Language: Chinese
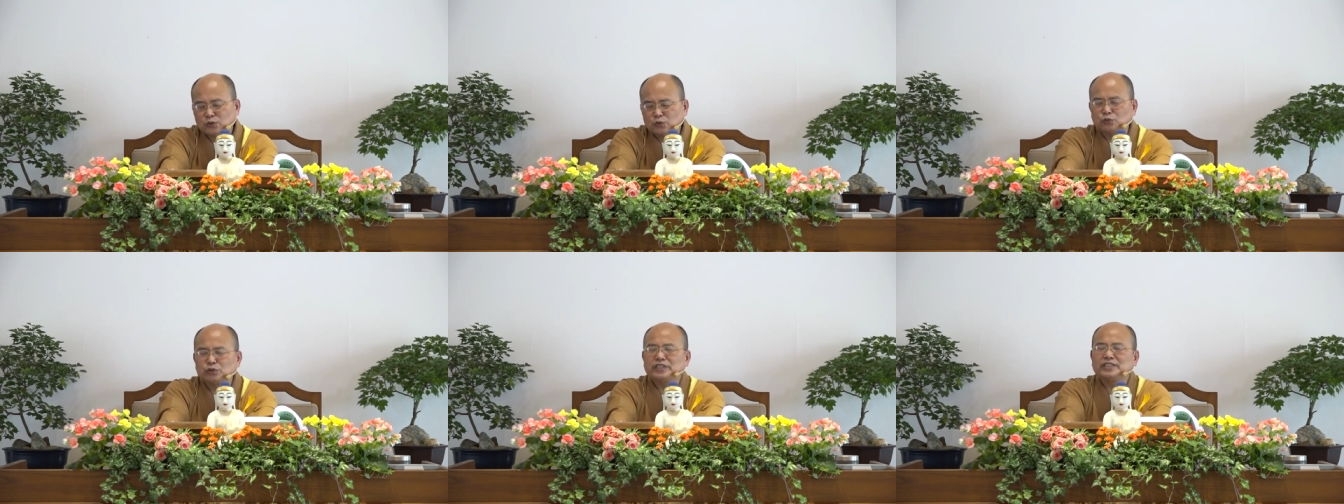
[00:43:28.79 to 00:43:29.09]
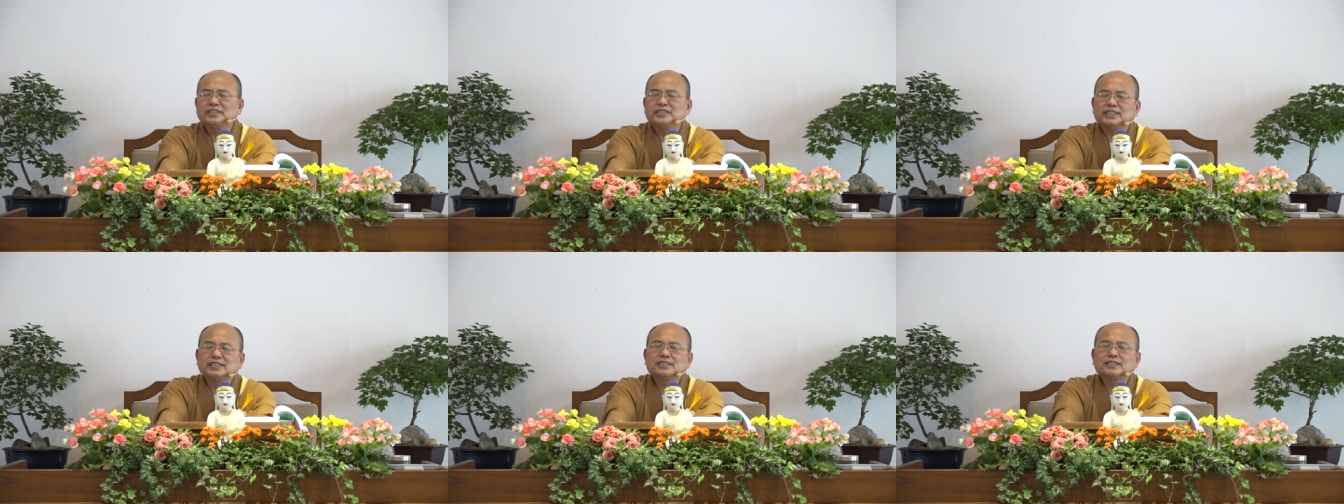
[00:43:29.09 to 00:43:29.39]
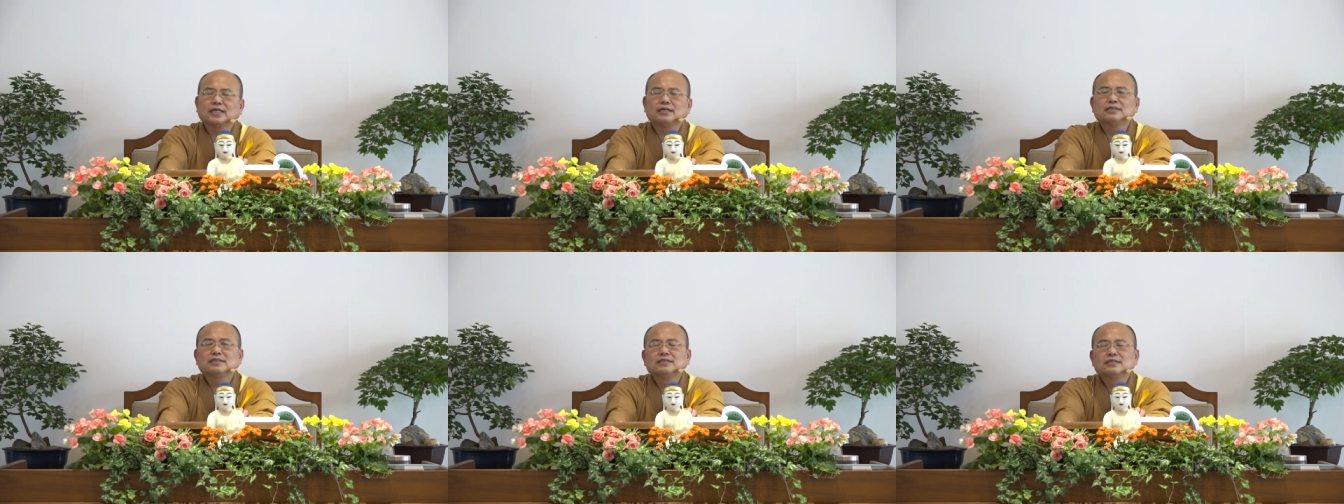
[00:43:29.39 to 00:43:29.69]
竹林金
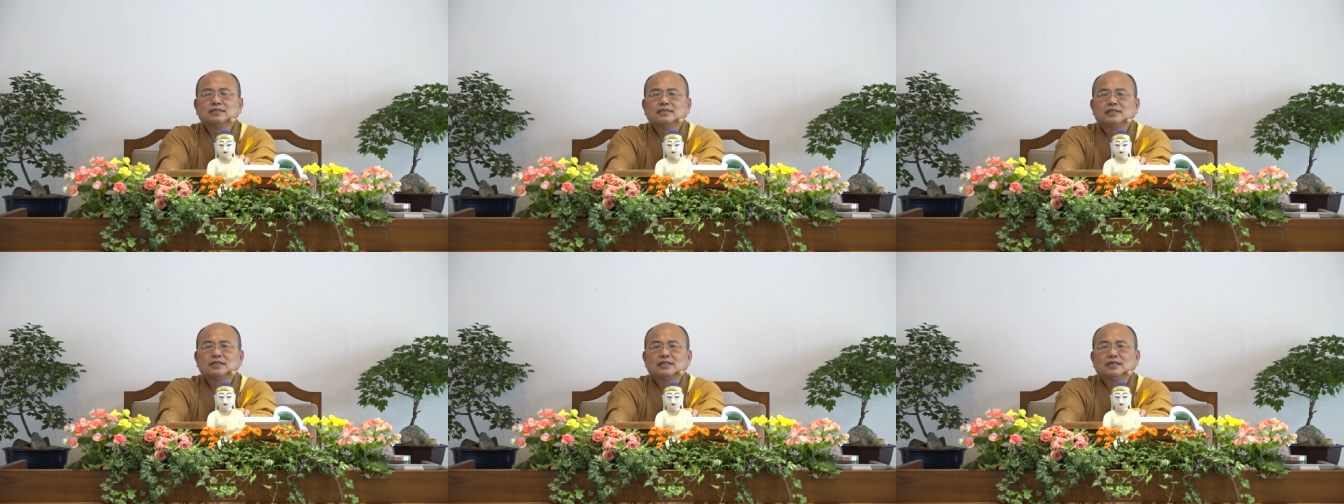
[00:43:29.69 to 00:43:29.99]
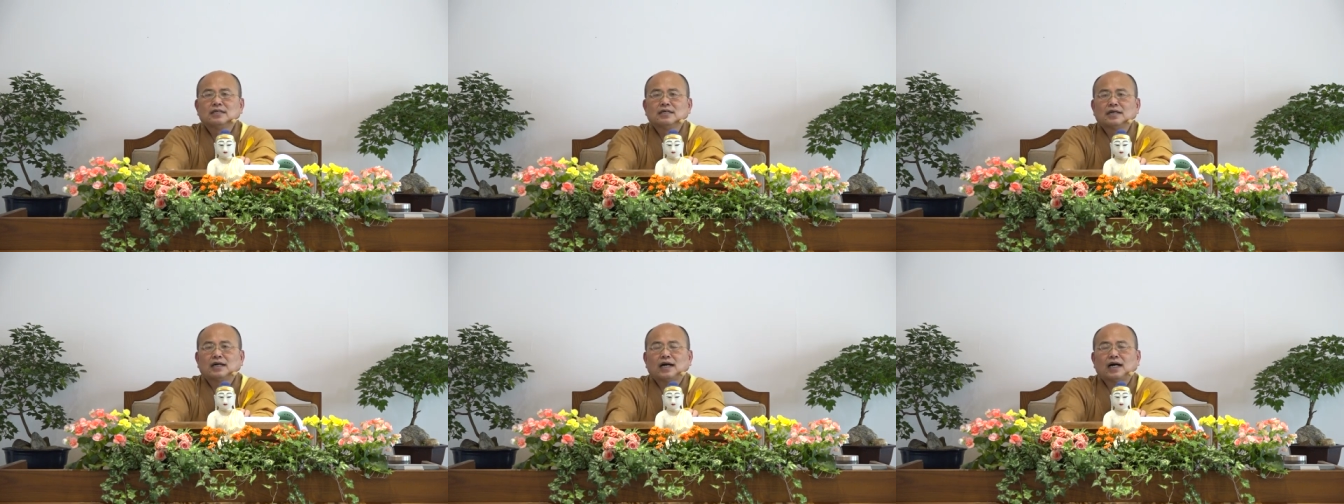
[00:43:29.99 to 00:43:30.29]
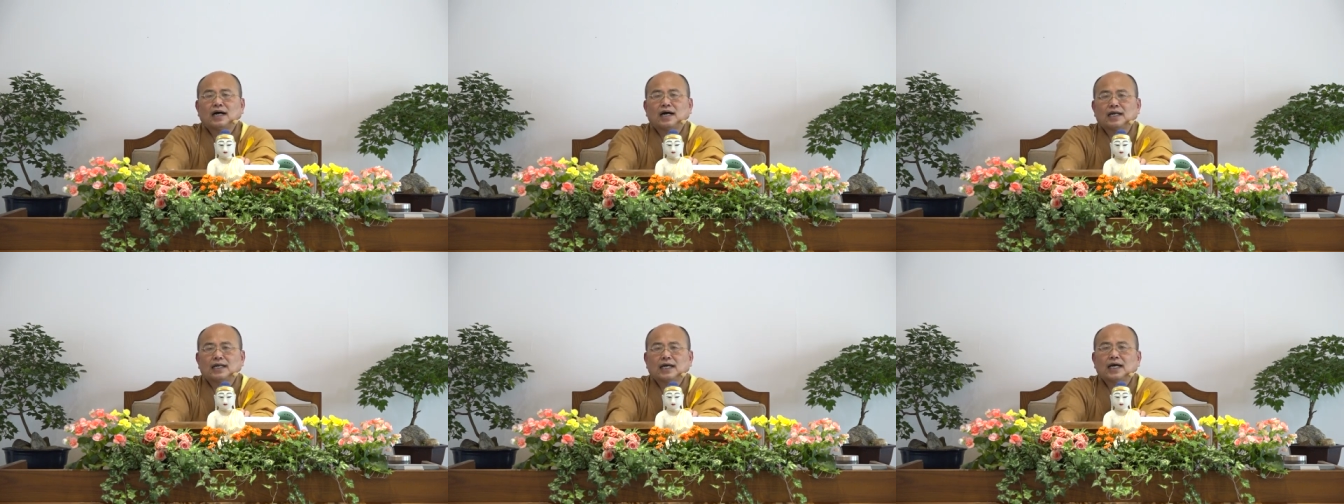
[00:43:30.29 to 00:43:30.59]
色
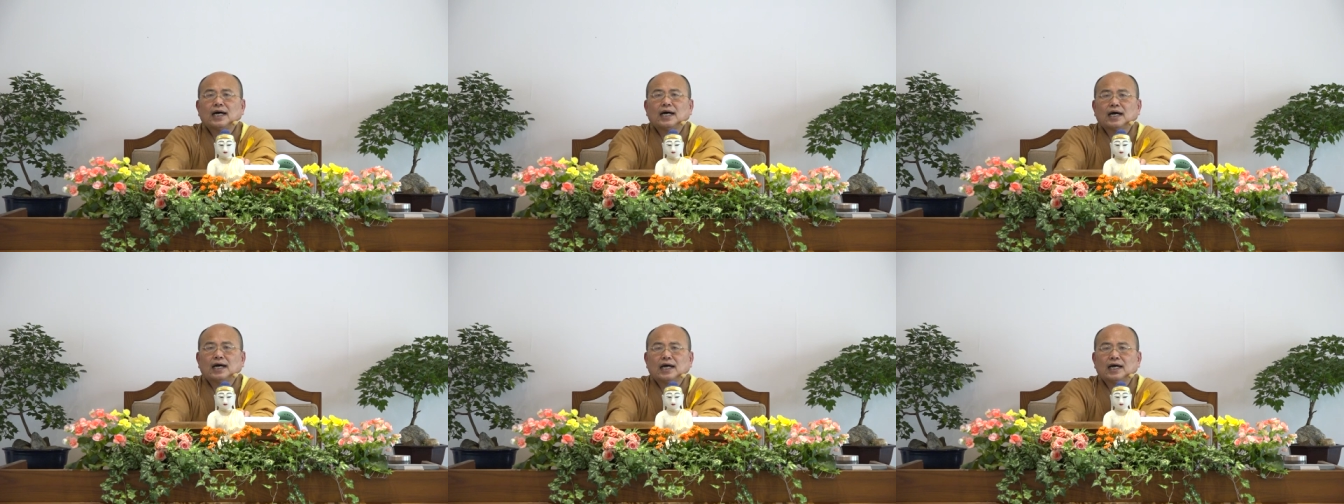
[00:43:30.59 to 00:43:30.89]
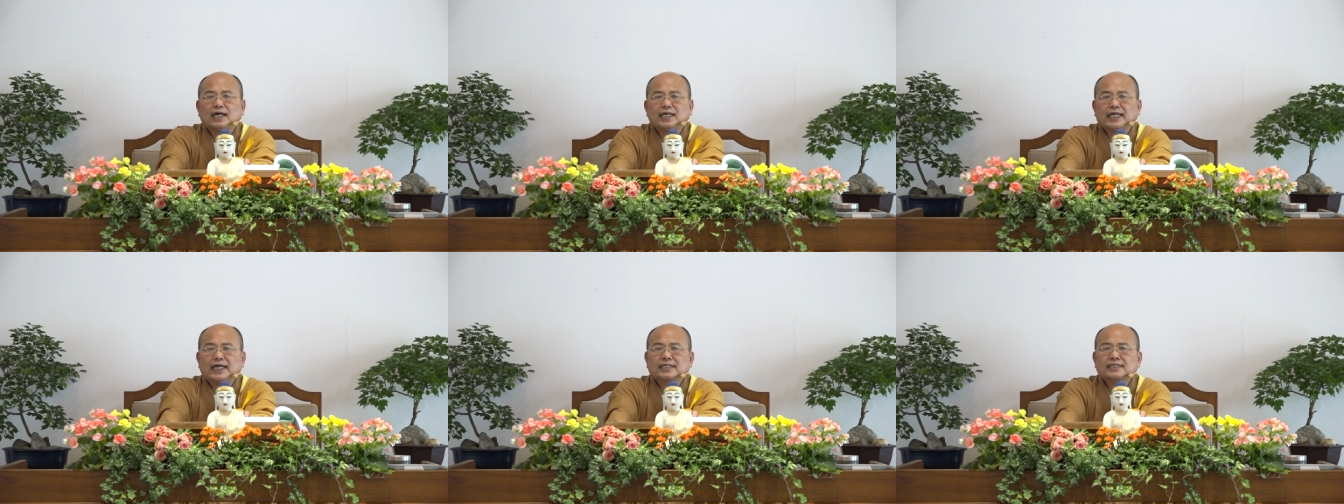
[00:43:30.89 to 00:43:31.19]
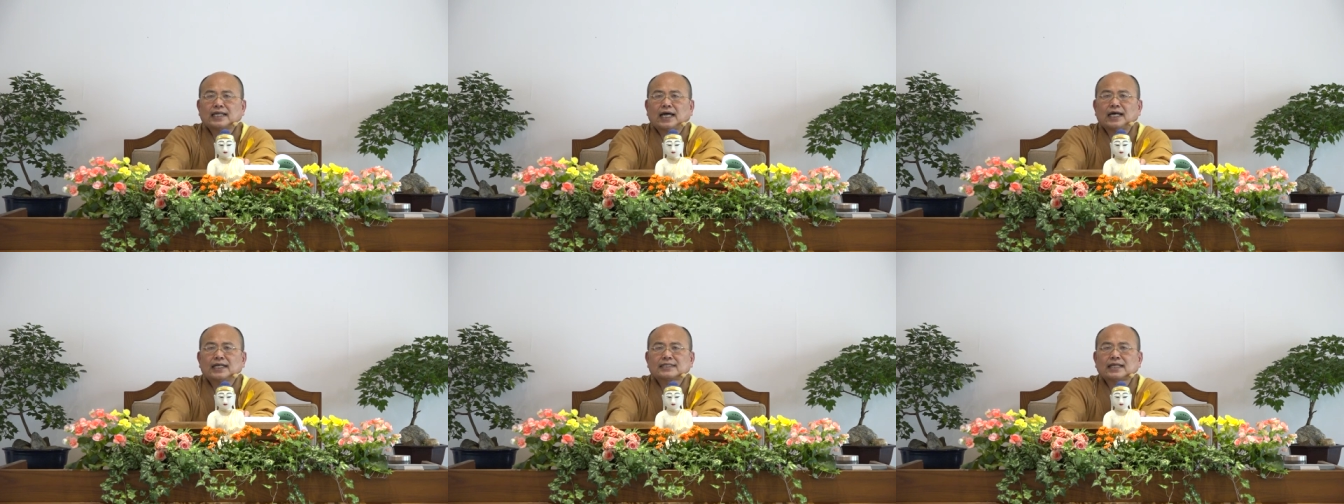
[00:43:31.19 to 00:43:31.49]
啊，那
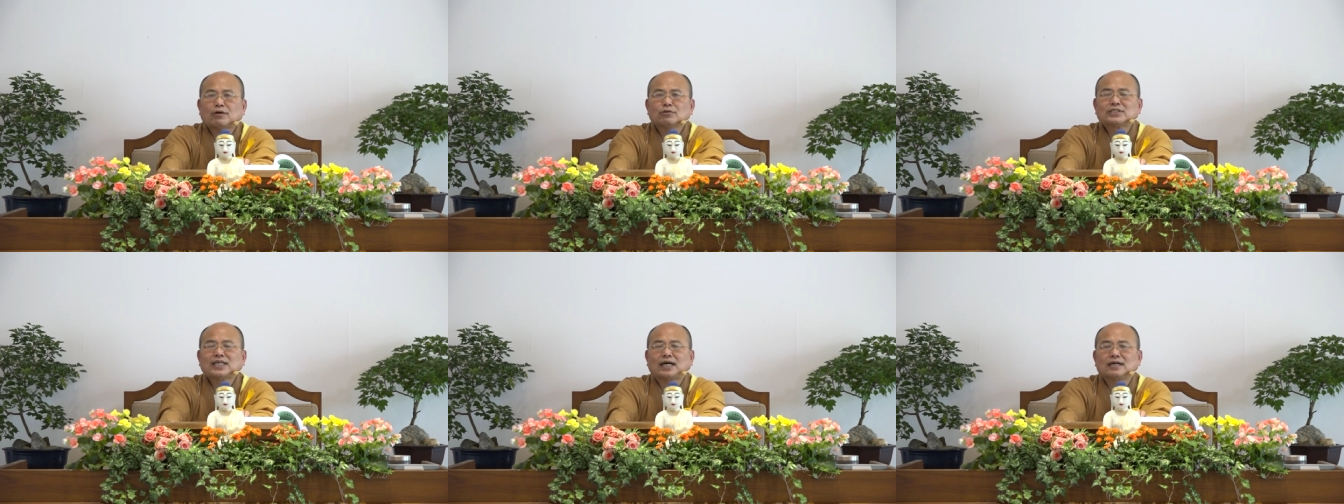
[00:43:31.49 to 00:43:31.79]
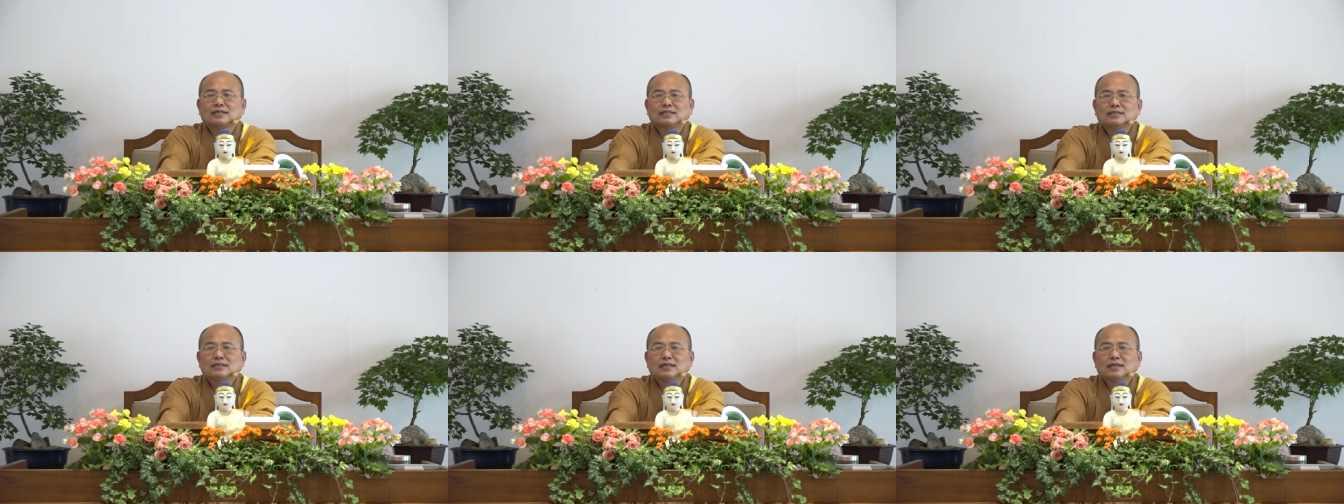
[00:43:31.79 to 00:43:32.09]
两大道场，